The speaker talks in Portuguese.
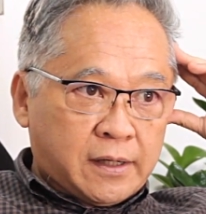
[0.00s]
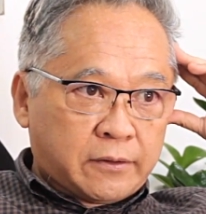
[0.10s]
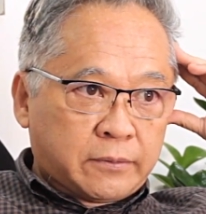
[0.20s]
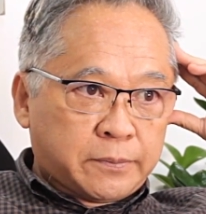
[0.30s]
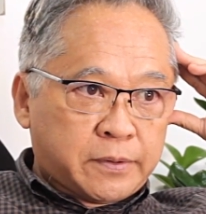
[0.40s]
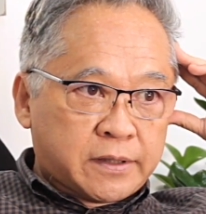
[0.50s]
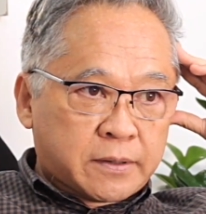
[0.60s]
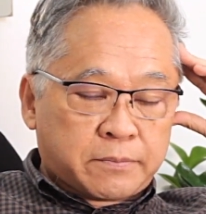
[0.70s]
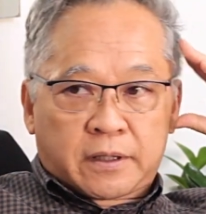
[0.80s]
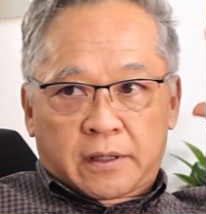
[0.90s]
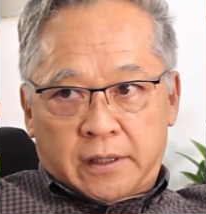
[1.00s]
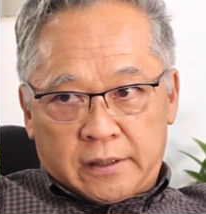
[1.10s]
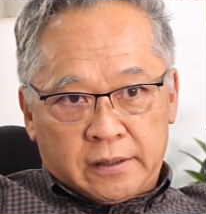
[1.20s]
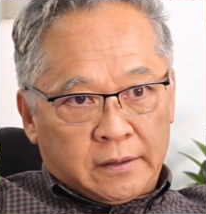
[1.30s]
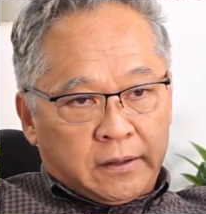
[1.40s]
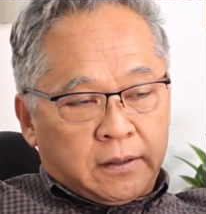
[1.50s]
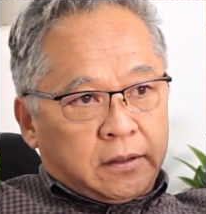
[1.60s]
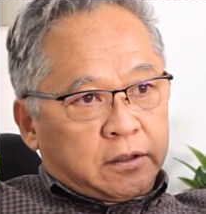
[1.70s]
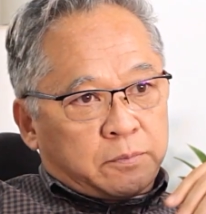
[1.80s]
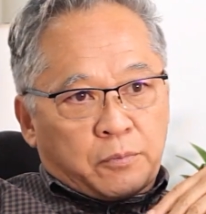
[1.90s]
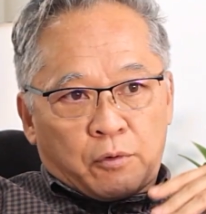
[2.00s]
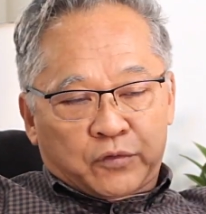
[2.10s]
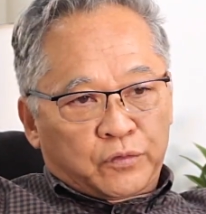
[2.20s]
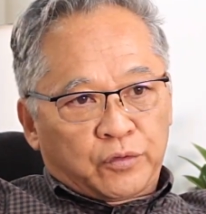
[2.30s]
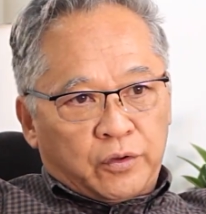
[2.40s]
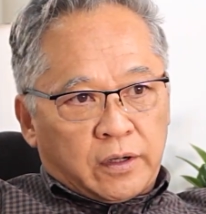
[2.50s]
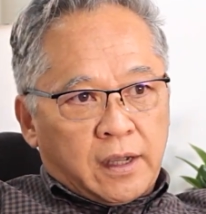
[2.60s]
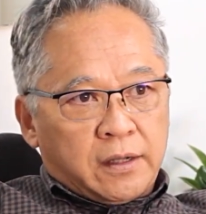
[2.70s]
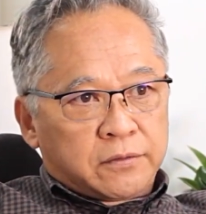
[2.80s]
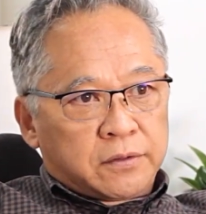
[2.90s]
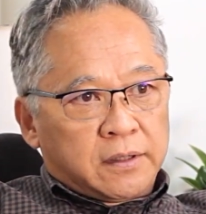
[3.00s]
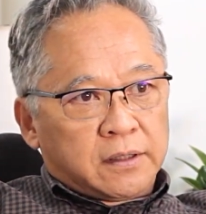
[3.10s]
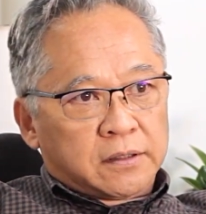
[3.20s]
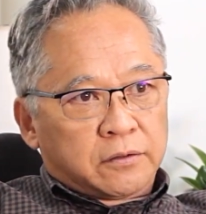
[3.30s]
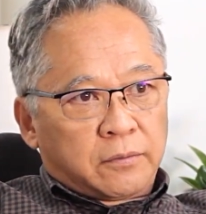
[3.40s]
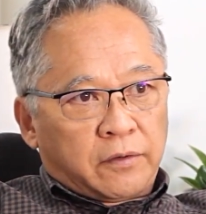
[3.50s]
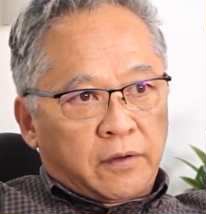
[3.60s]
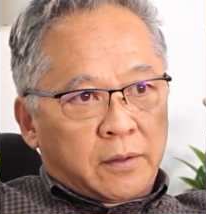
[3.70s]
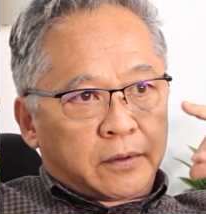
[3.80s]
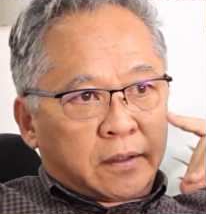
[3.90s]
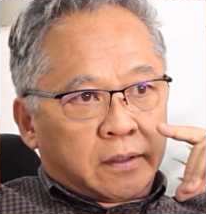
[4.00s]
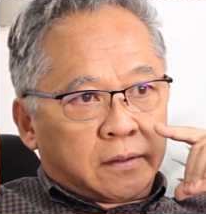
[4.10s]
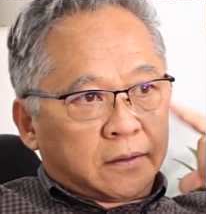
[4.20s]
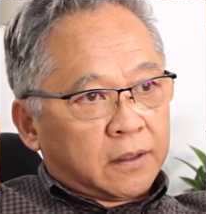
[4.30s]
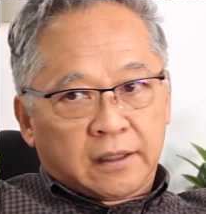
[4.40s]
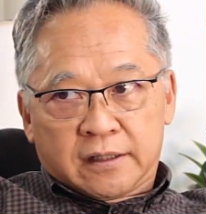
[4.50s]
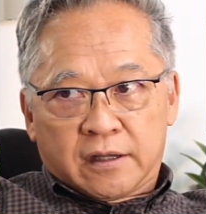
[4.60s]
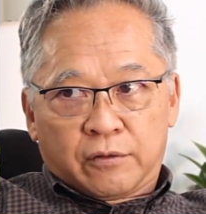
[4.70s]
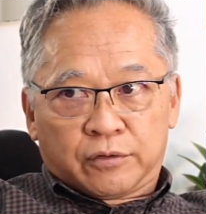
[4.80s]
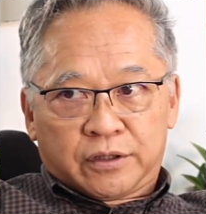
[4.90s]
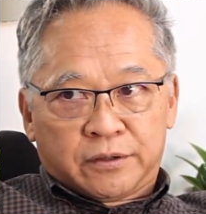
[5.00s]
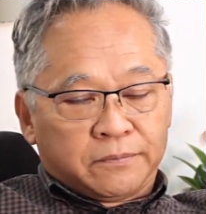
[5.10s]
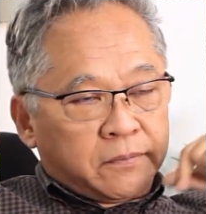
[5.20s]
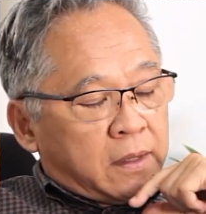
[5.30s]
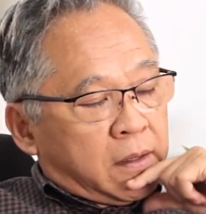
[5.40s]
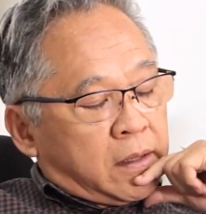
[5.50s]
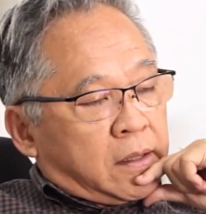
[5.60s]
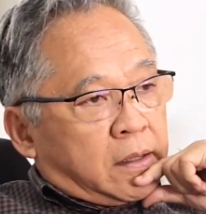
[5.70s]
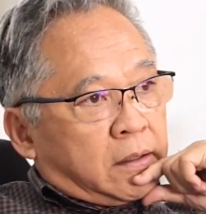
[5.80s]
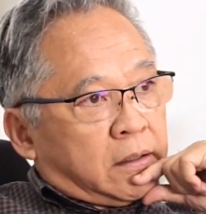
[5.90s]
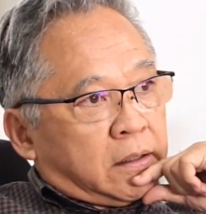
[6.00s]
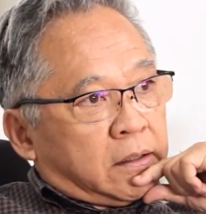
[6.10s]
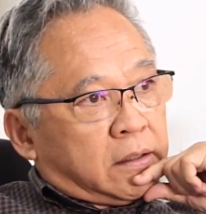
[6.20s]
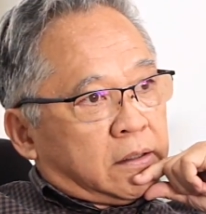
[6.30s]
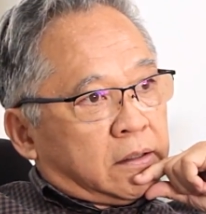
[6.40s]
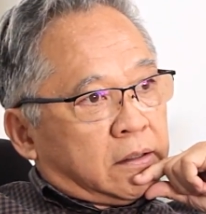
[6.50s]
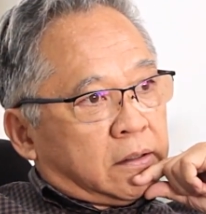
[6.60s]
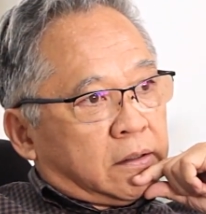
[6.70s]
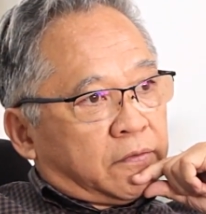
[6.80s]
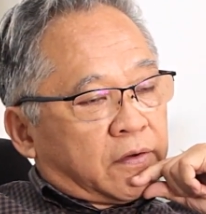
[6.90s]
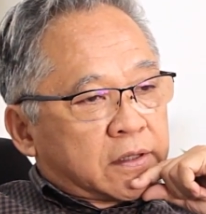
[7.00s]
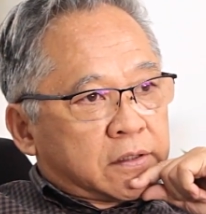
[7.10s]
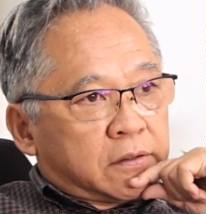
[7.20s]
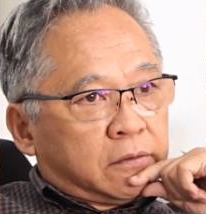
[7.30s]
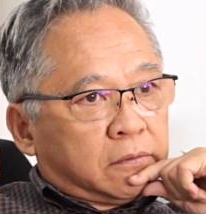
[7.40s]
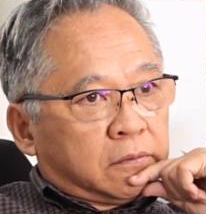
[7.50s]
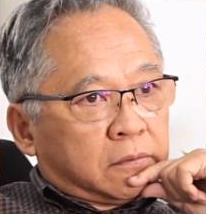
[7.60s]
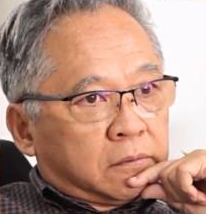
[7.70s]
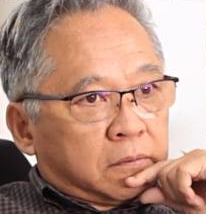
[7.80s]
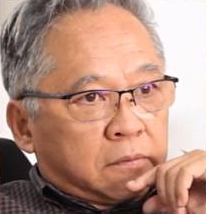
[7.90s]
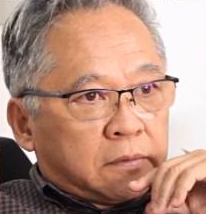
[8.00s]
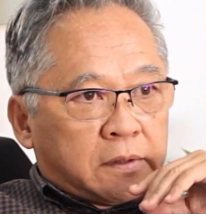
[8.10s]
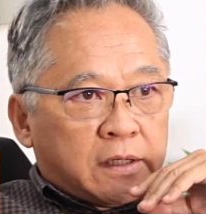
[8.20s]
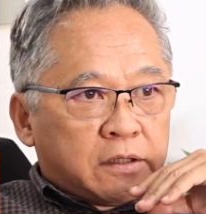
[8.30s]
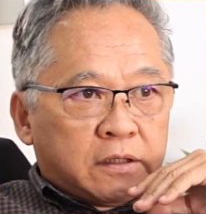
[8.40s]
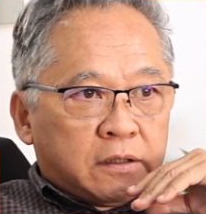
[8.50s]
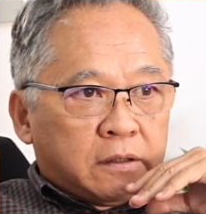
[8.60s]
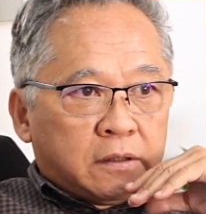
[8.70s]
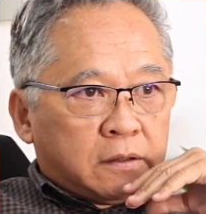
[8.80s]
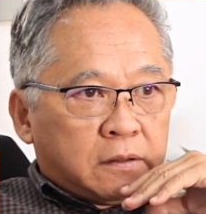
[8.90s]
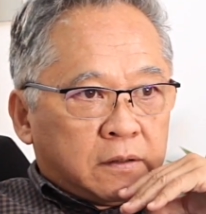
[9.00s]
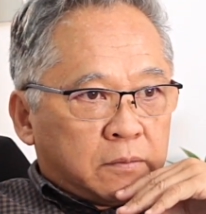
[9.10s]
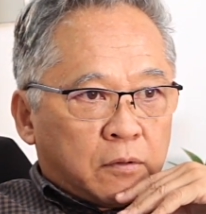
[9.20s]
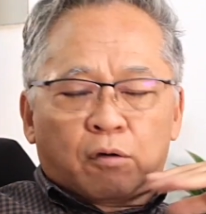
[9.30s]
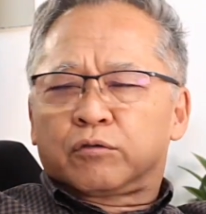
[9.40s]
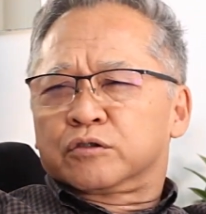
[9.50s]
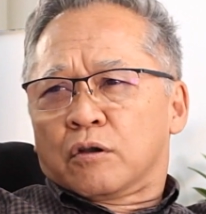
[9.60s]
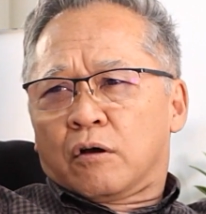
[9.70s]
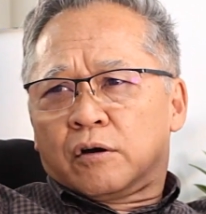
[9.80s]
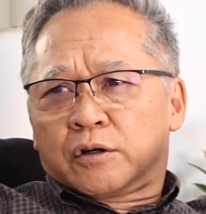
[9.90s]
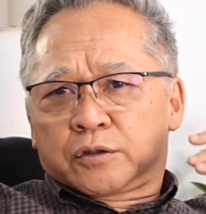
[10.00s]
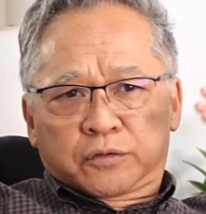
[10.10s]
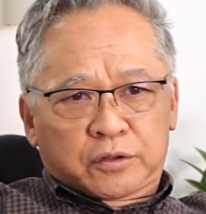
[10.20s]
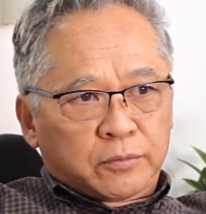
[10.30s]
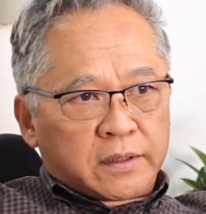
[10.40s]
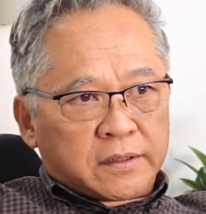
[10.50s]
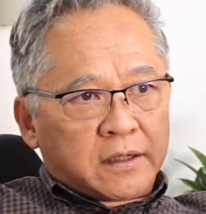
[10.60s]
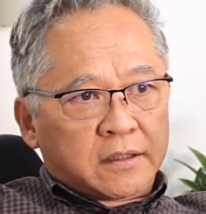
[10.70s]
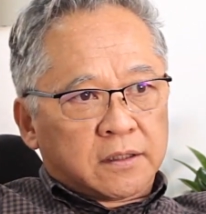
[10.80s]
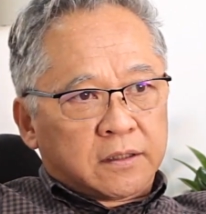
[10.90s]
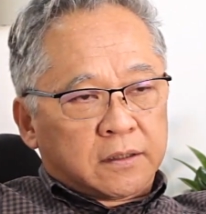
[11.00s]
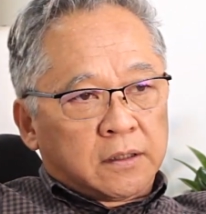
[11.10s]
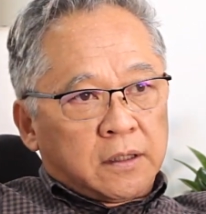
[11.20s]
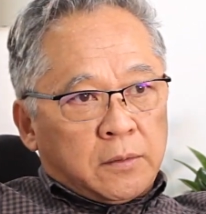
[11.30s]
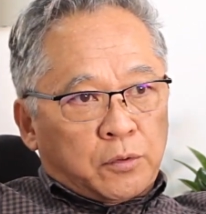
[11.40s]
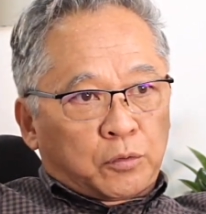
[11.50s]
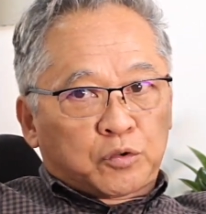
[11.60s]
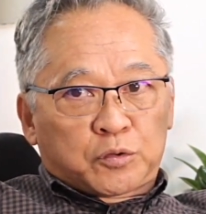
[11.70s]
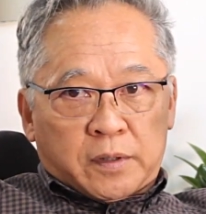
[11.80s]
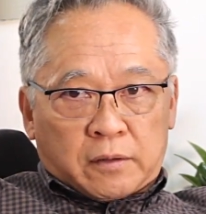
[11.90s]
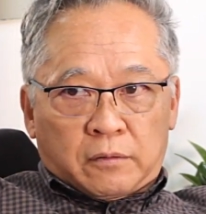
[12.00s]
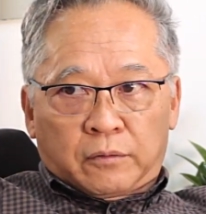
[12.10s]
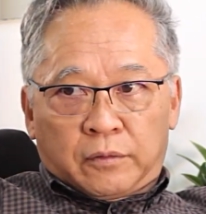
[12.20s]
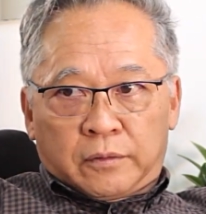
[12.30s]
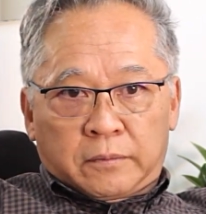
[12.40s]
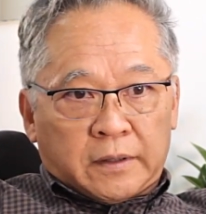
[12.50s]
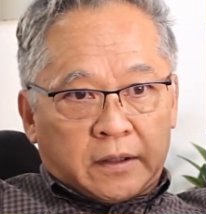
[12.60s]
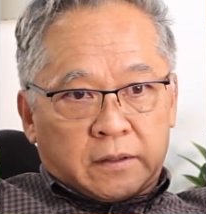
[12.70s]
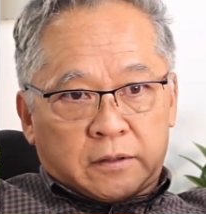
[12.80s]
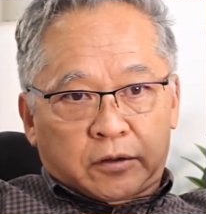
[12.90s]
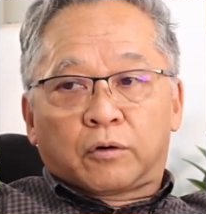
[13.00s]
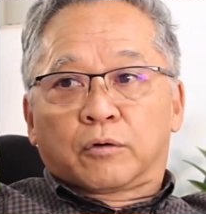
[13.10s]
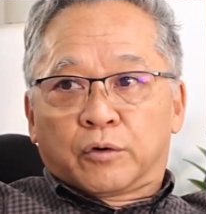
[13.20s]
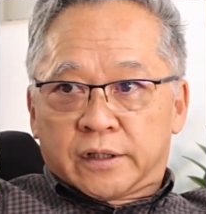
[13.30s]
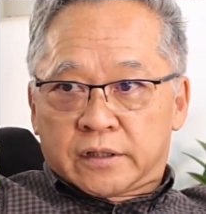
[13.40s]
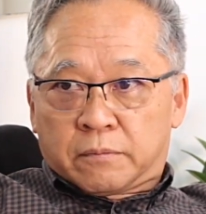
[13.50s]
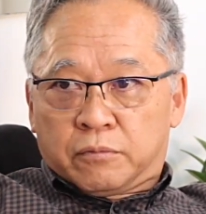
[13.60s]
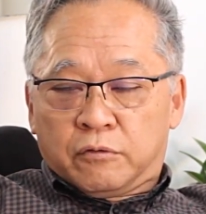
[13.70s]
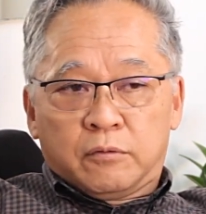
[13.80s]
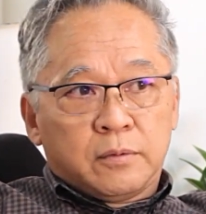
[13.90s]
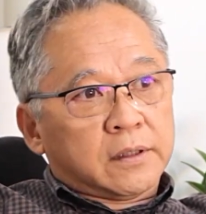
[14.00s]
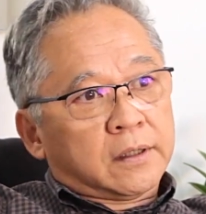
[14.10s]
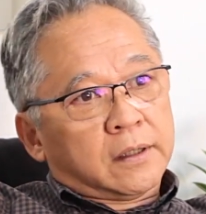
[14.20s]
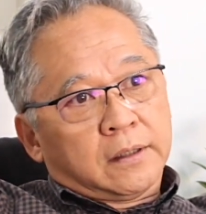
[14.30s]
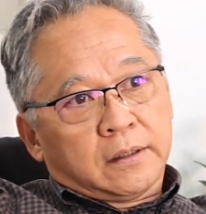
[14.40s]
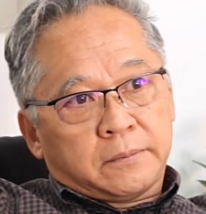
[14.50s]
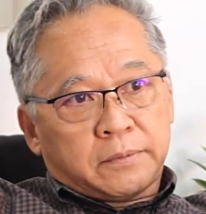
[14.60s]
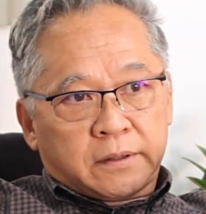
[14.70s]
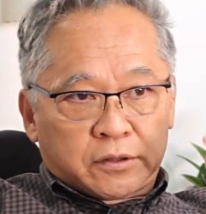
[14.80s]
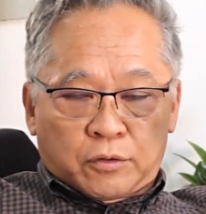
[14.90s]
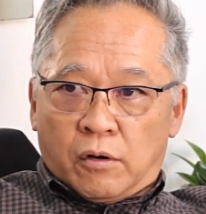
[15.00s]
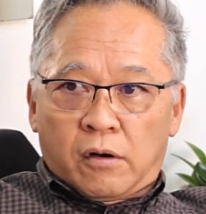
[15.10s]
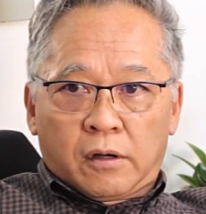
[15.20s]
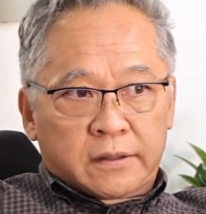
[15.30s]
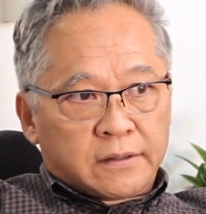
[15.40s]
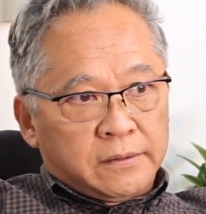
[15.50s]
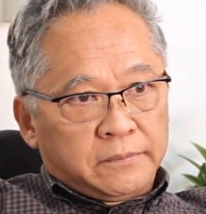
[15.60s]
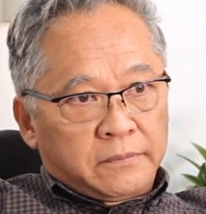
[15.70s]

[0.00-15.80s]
Era uma empresa pequena, de poucos funcionários, né? Eles tinham uma fábrica lá na saúde e faziam desde blocos lógicos, tinha uma série de produtos para concor de concorrência pública, para escolas, né?